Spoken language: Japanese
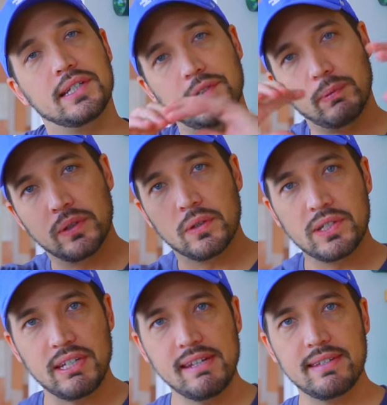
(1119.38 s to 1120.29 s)
自分
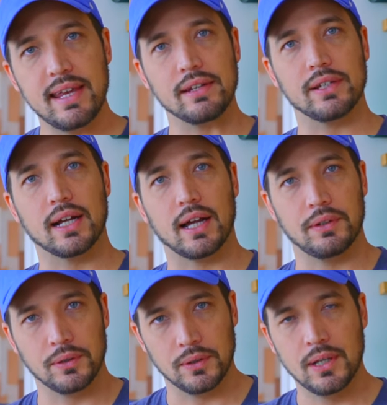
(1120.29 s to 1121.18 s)
の人生の中
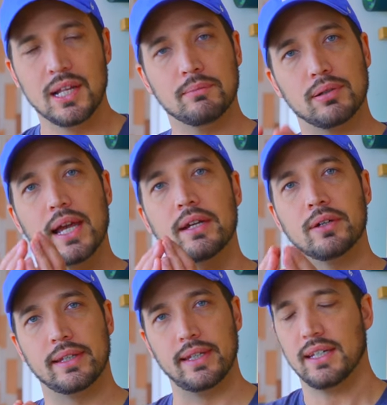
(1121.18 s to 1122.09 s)
の
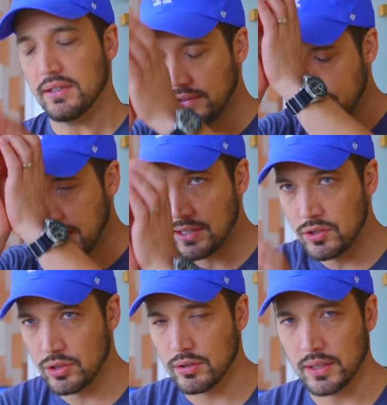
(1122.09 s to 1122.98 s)
プライオリティ、優
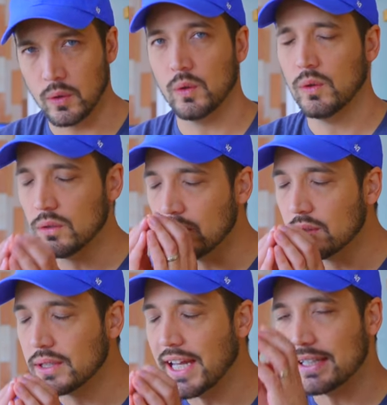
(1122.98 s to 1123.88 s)
先順位を本
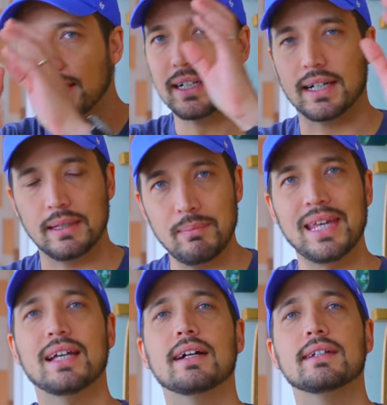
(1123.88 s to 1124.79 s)
当に明らかに
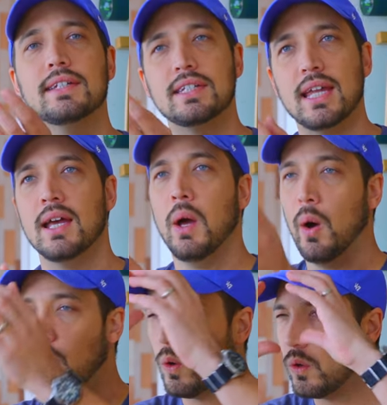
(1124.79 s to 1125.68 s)
明確にして、
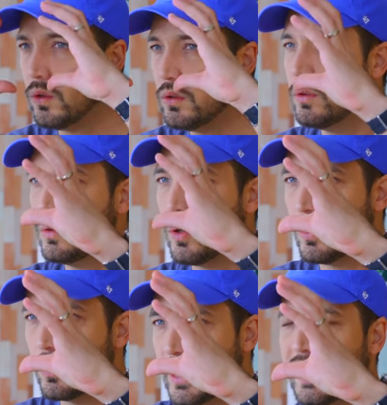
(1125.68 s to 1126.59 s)
本
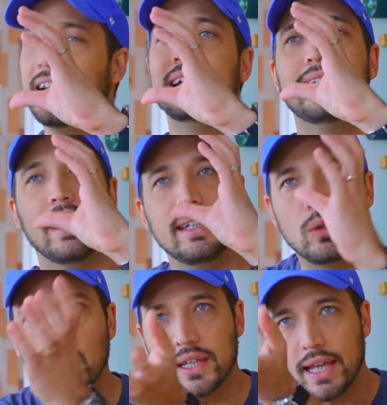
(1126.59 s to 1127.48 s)
当に手
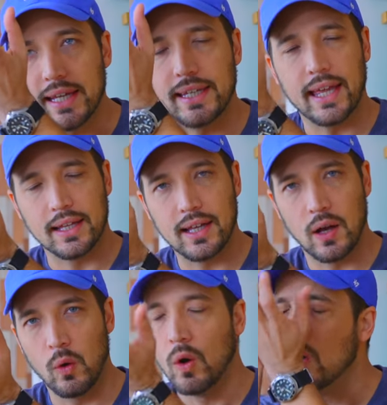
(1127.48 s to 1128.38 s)
に取りたい結
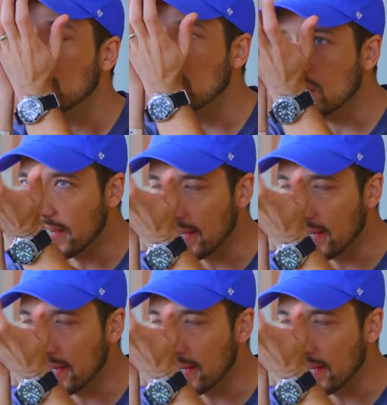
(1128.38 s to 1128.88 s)
果を優